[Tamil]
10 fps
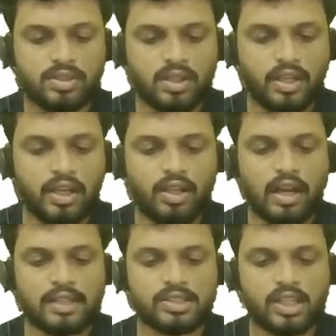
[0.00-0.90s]
டெய்லி
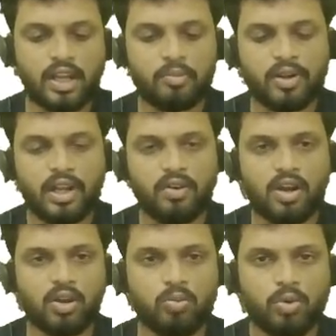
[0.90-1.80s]
கிளாஸஸ் அட்டன் பண்ணிட்டே
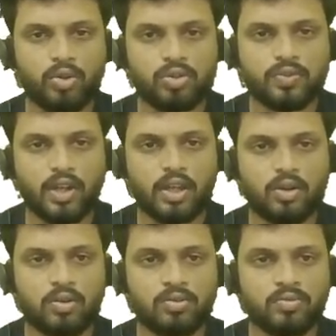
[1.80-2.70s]
வாங்க ரொம்ப யூஸ்ஃபுல்லாக
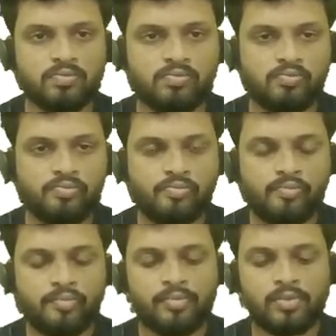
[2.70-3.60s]
இருக்கும்
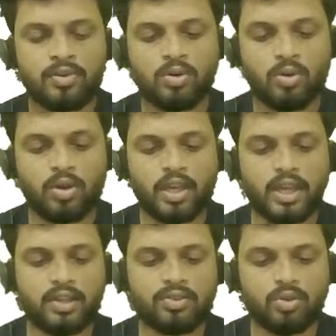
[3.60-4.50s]
ஓகே
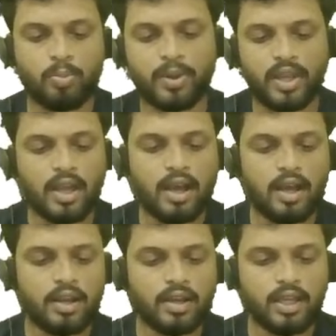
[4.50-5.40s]
ஸோ பிரியா
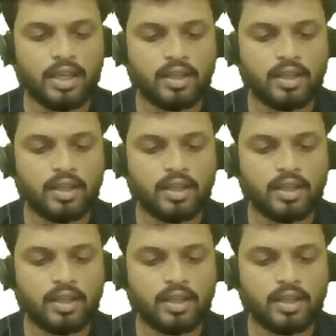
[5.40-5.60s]
ஹர்னி